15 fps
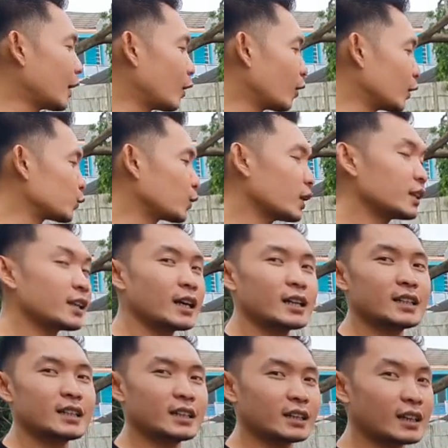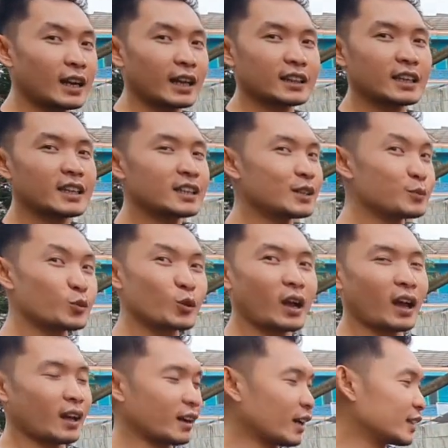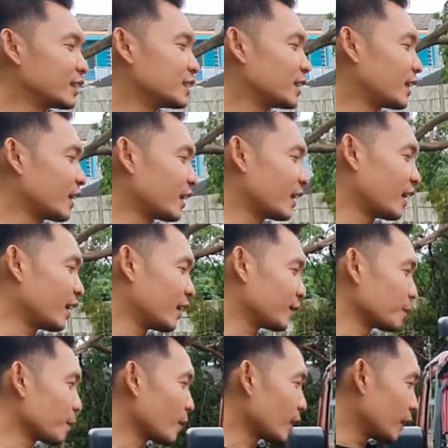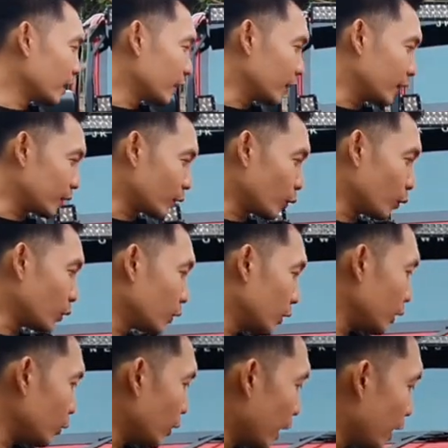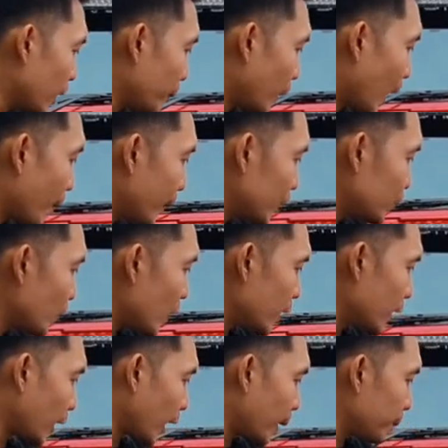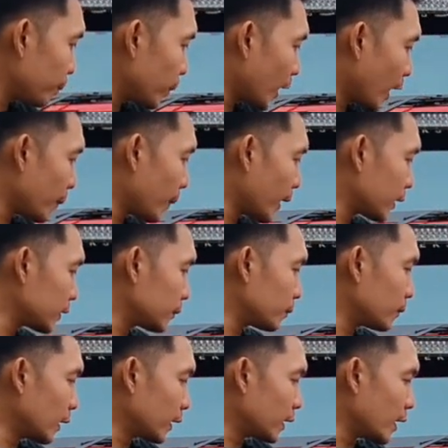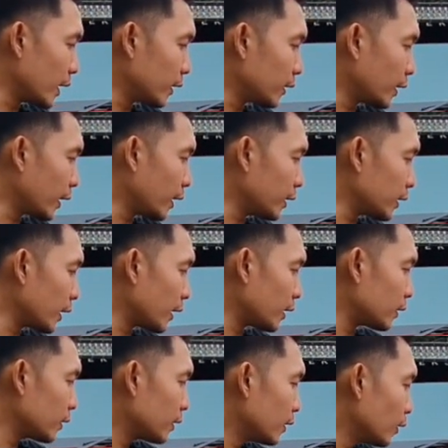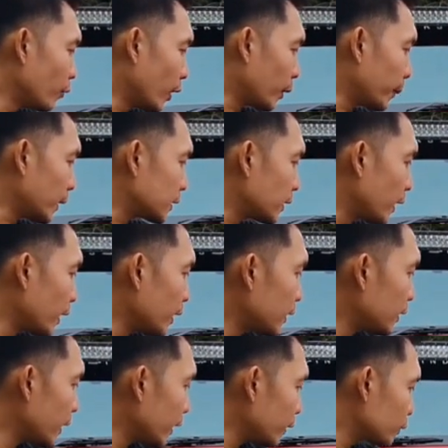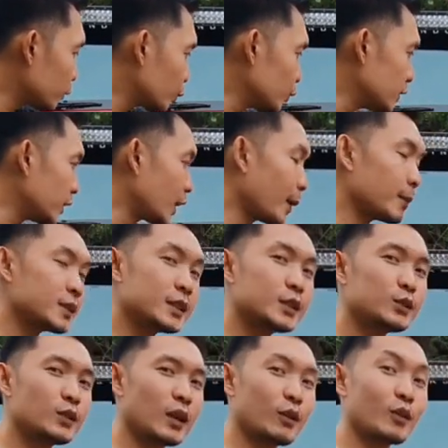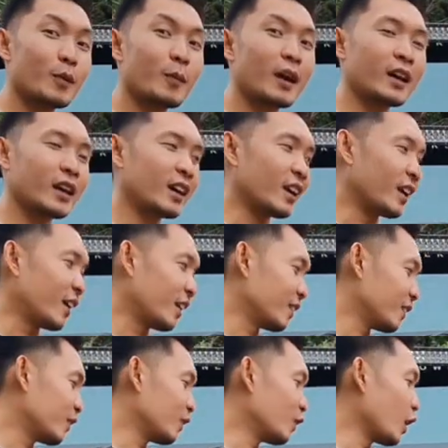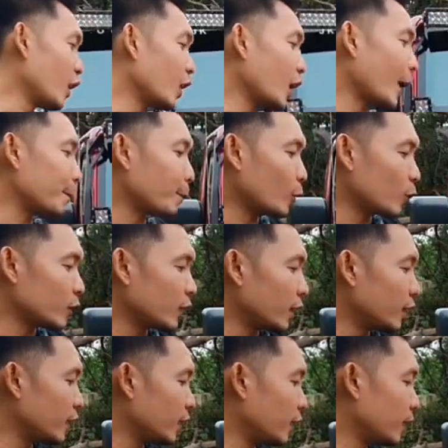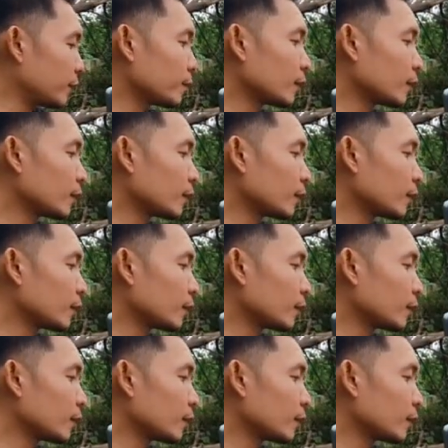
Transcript: Kalau nggak suka tinggal di klet aja dibuka cutting stikernya. Itu. Ini udah ada pengaman juga, ada ram pengaman bagian grillnya, wire mesh grill dan kunci kap juga udah pakai. Gitu. Udah lengkap pokoknya ini.